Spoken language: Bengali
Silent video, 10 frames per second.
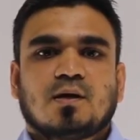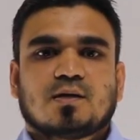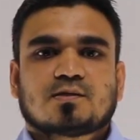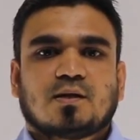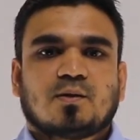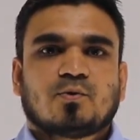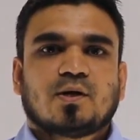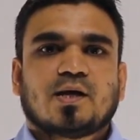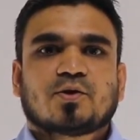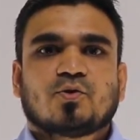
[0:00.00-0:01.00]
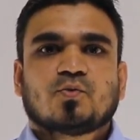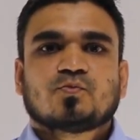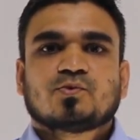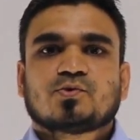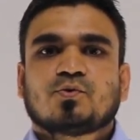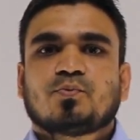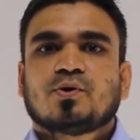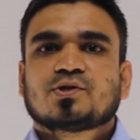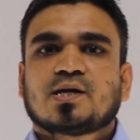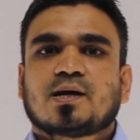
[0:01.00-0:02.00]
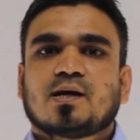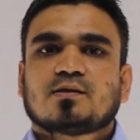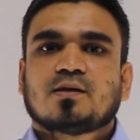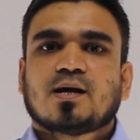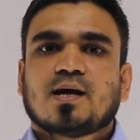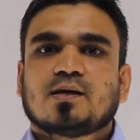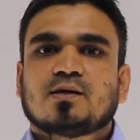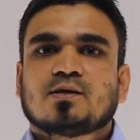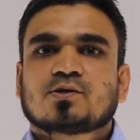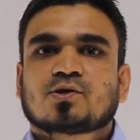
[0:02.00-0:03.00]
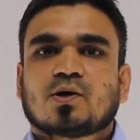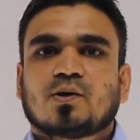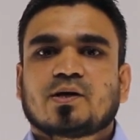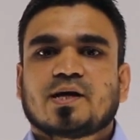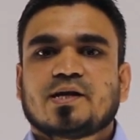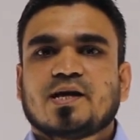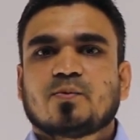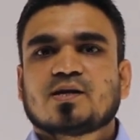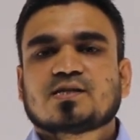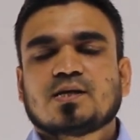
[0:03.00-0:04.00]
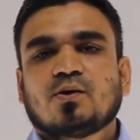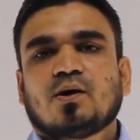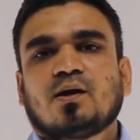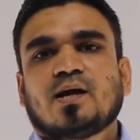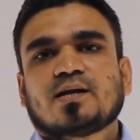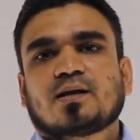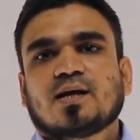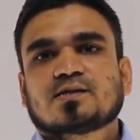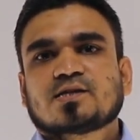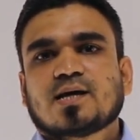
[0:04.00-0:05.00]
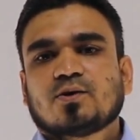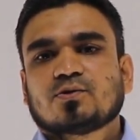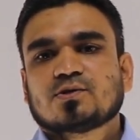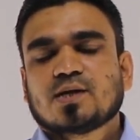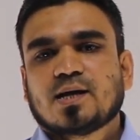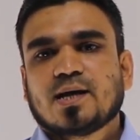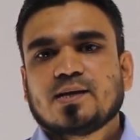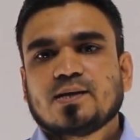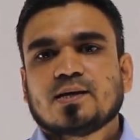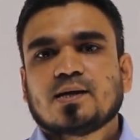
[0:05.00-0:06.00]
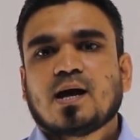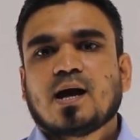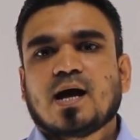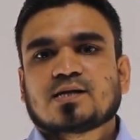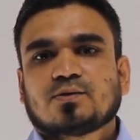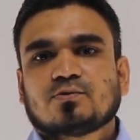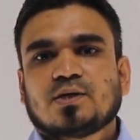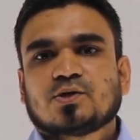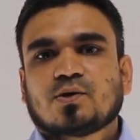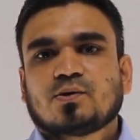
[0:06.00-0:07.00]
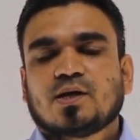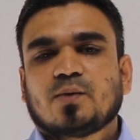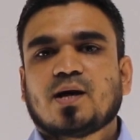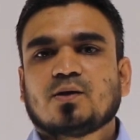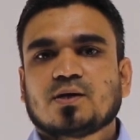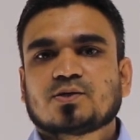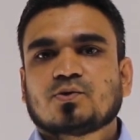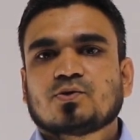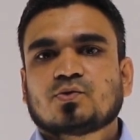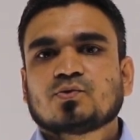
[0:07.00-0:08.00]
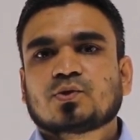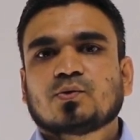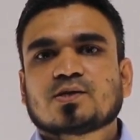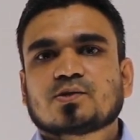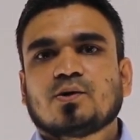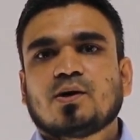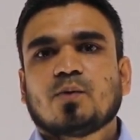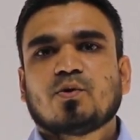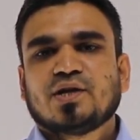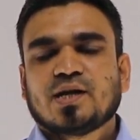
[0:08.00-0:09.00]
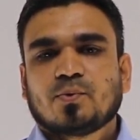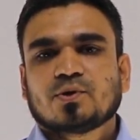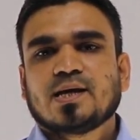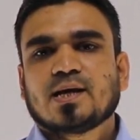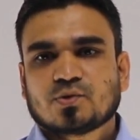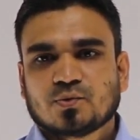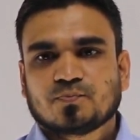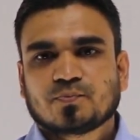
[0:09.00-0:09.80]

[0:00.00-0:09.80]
আসসালামু আলাইকুম সুপ্রিয় শিক্ষার্থীরা সকলকে ডিএমআরসি অনলাইন ক্লাসে স্বাগত জানাই আশা করি সকলে ভালো আছো সুস্থ আছো এবং নিরাপদেই আছো